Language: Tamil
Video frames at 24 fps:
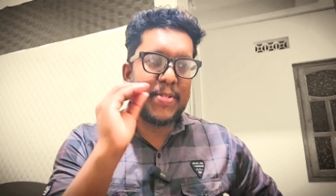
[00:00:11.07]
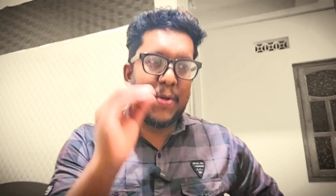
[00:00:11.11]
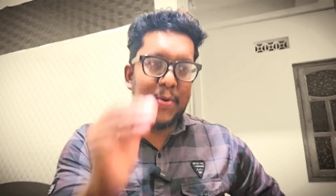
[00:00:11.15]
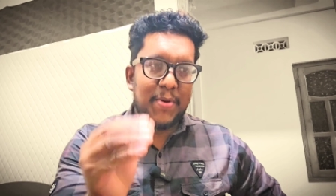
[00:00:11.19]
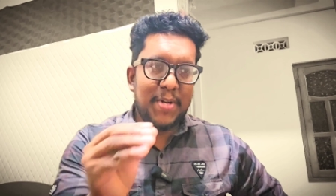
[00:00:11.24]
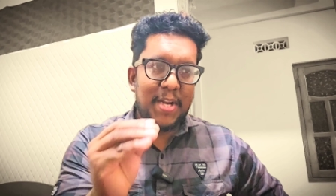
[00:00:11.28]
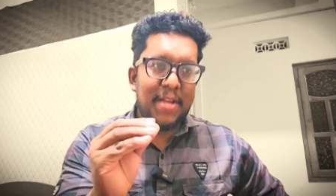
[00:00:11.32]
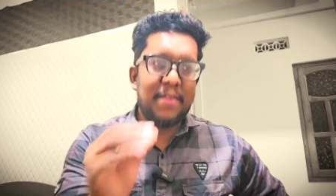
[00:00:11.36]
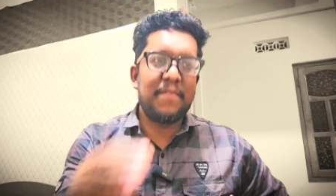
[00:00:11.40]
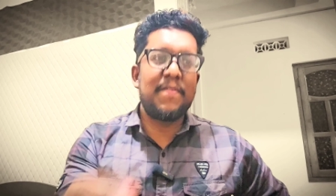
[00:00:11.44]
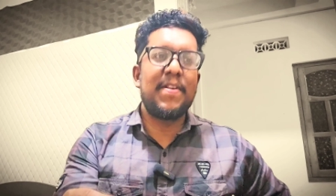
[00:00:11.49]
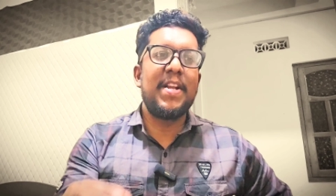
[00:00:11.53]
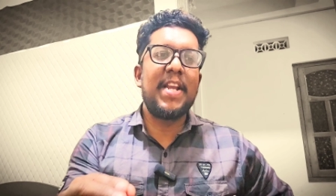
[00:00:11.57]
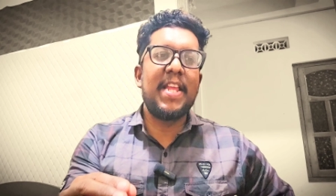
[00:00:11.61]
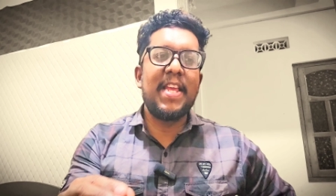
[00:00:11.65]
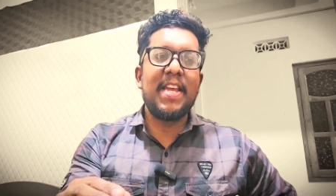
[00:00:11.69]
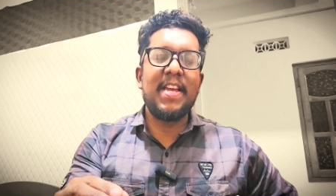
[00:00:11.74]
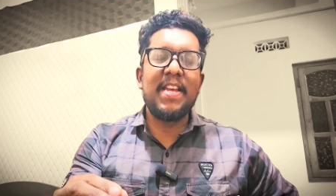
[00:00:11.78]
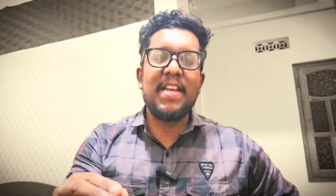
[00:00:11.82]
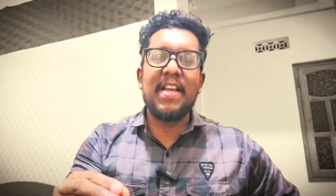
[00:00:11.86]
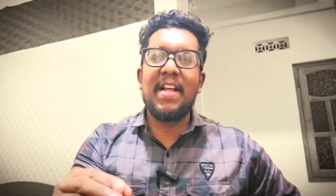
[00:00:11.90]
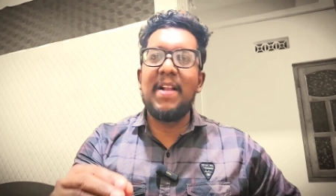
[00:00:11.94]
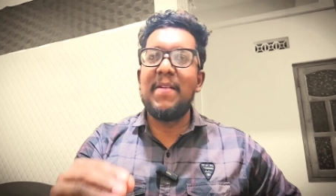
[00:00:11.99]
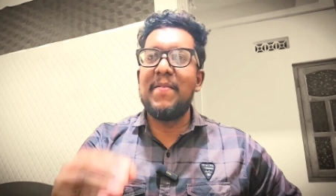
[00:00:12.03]
சொன்ன
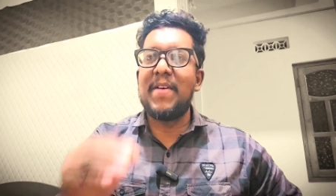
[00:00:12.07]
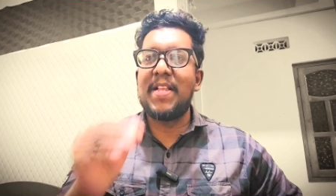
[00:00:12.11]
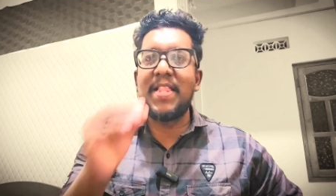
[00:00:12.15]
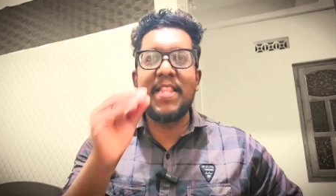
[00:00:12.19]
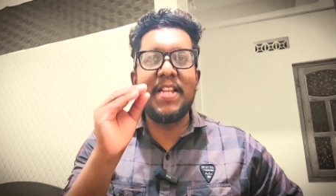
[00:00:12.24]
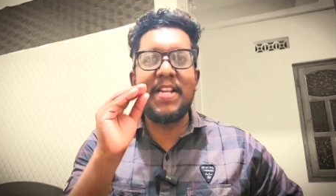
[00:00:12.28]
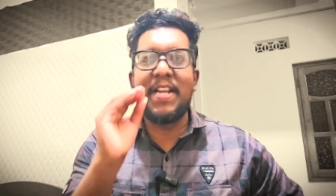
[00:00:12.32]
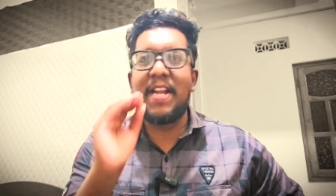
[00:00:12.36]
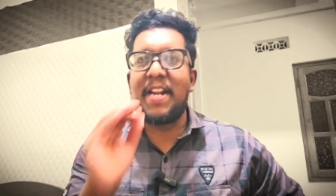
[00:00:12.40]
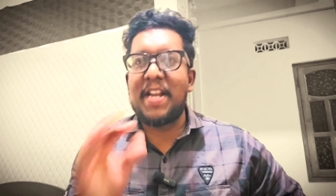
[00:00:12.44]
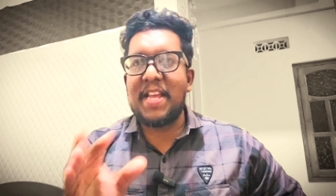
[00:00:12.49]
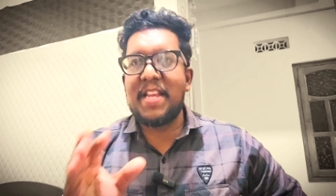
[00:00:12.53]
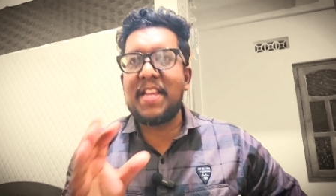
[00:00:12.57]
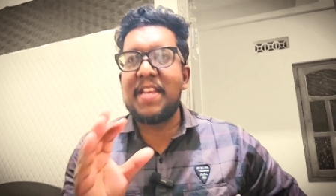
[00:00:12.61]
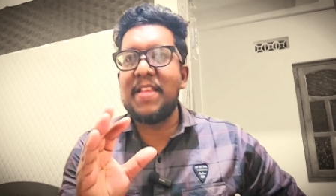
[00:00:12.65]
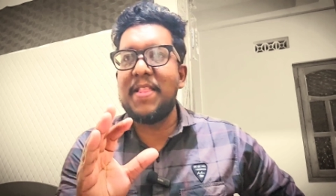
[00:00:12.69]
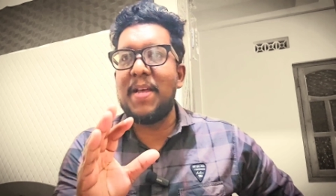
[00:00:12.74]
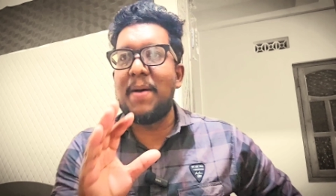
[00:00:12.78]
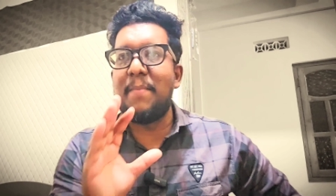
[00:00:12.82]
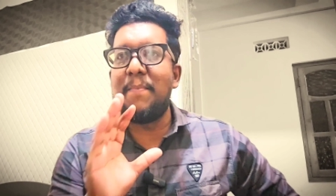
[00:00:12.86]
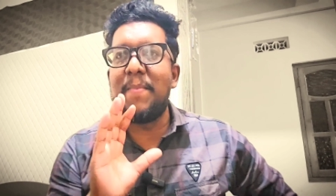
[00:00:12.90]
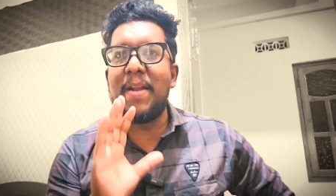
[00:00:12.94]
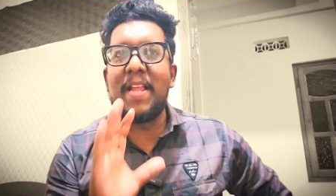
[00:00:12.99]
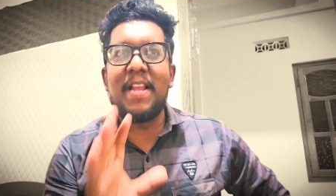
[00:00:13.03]
விடயங்கள் வந்து
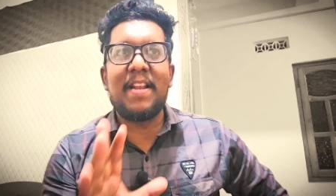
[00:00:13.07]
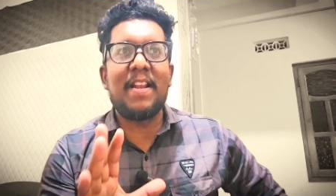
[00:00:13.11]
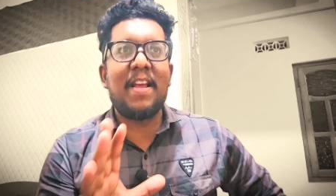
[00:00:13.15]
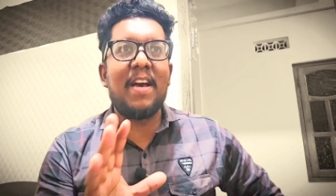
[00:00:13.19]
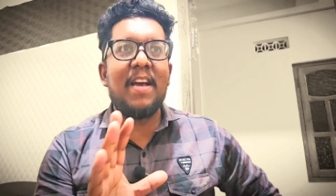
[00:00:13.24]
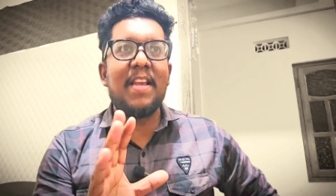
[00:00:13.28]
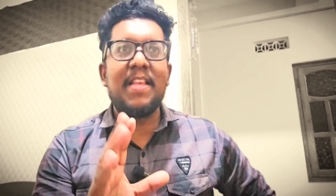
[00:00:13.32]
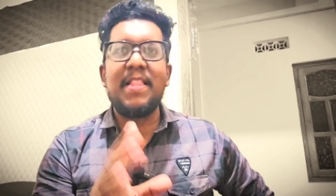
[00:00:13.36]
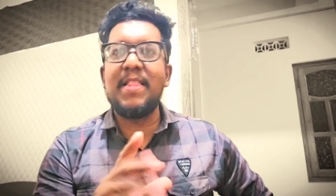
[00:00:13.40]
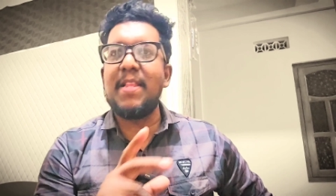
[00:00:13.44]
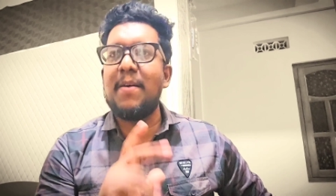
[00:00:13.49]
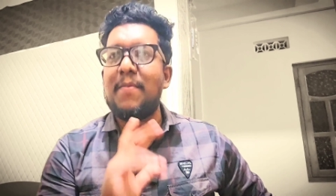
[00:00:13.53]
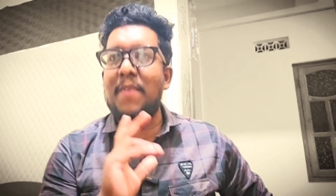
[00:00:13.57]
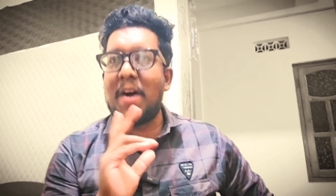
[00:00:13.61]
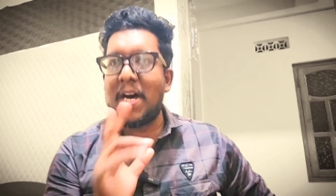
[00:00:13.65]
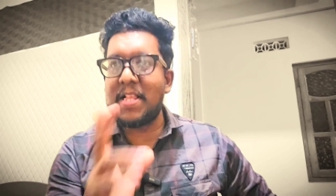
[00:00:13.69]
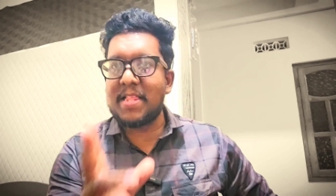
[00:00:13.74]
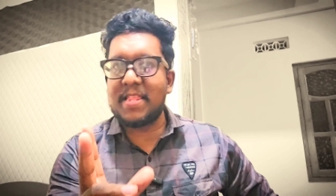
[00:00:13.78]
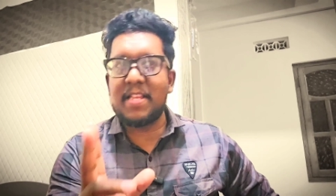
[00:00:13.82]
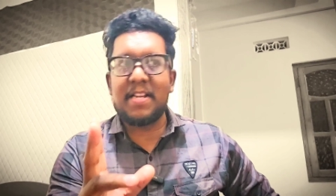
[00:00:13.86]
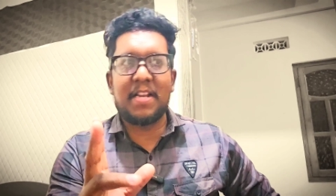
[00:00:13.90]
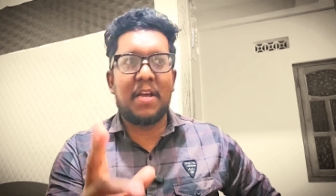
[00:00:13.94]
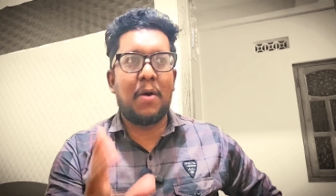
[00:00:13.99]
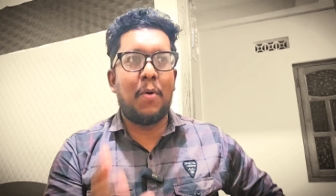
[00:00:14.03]
நடக்குது அப்படின்னா இந்த
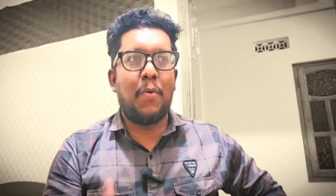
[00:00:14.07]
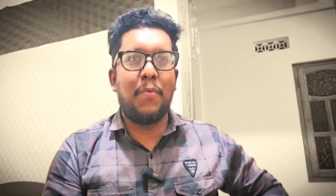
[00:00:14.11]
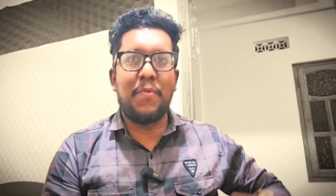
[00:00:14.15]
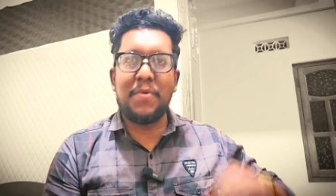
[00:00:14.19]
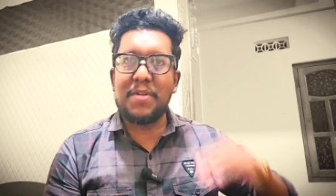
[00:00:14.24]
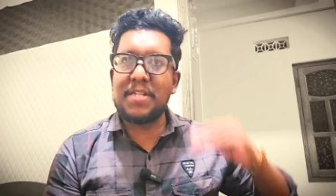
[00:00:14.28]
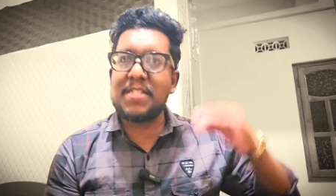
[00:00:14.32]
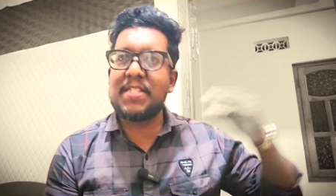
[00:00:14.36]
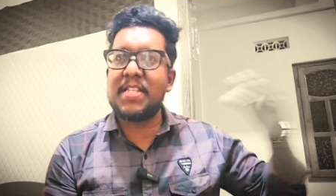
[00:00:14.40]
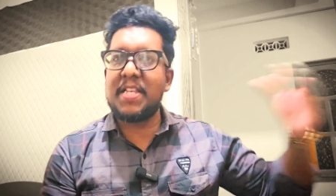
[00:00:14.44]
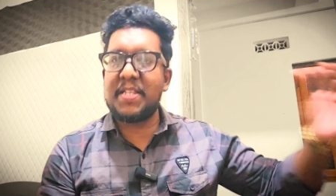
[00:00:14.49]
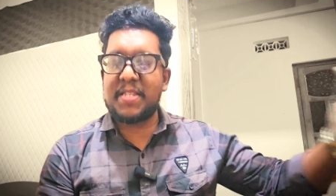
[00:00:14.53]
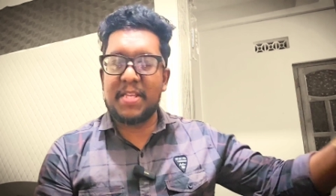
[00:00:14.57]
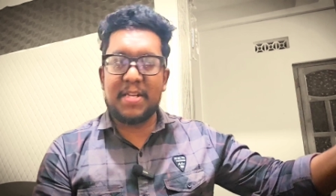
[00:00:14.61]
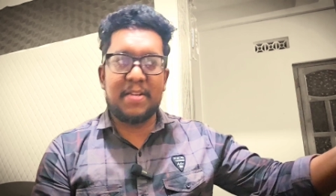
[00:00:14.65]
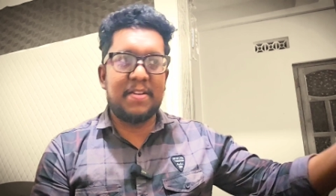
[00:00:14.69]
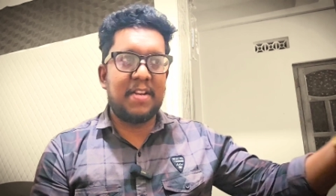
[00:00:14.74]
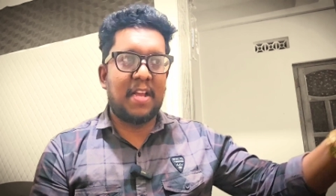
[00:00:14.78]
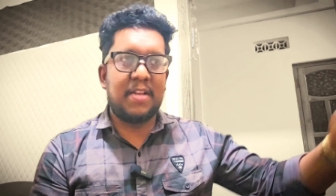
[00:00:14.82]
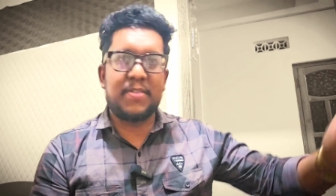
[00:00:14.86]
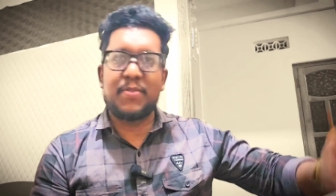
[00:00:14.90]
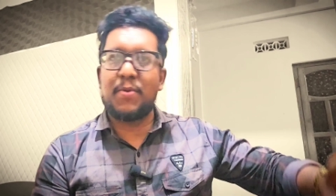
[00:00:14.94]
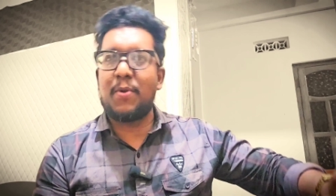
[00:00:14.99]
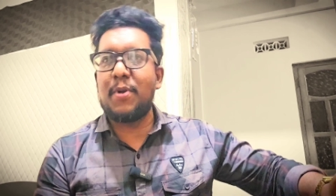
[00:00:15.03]
வார்த்தை நான் ஒவ்வொரு
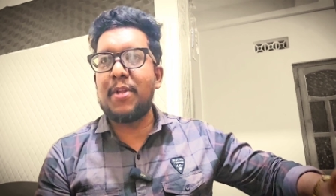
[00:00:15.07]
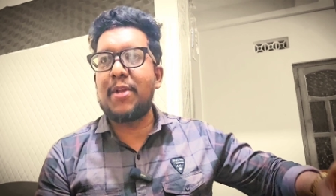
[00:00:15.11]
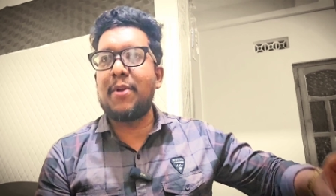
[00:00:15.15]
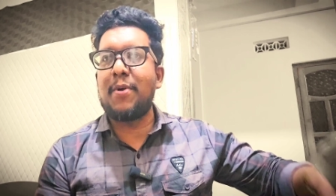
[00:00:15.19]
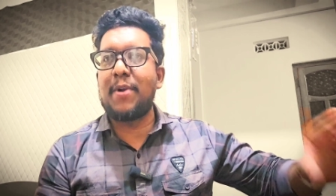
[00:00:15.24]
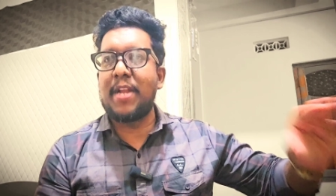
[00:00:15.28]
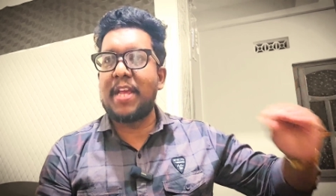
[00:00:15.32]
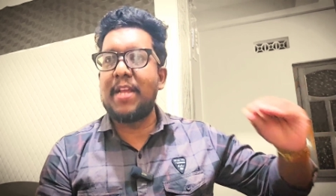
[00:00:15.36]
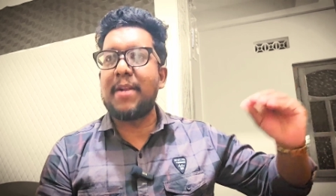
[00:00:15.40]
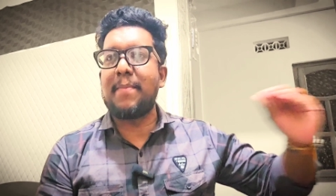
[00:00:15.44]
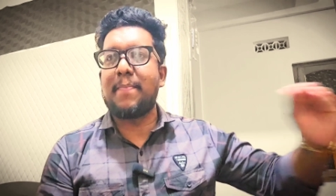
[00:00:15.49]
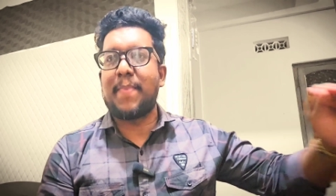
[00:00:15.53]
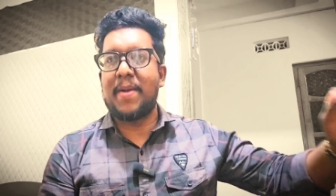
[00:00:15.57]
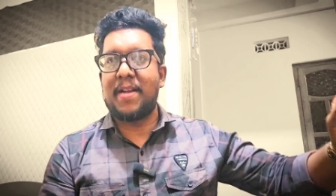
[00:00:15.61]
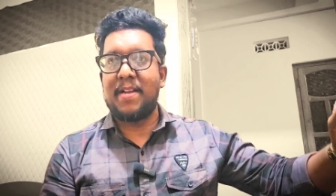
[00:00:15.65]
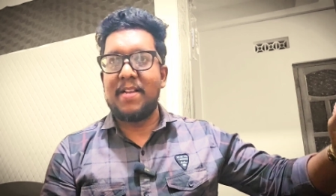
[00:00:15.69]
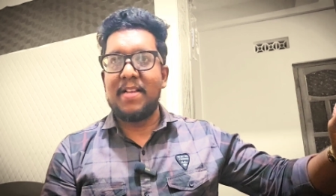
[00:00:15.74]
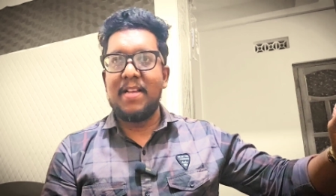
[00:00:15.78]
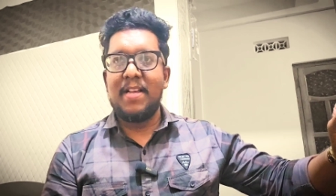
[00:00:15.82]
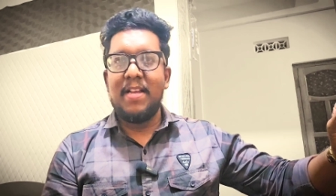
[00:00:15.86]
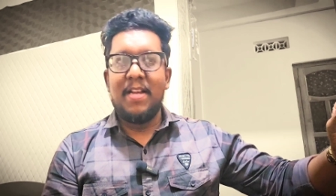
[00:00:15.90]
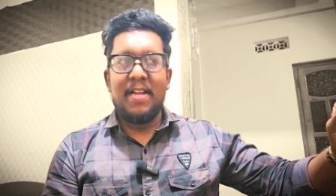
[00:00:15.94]
சீசனும் நான் சொல்லிக்கொண்டே இருப்பேன்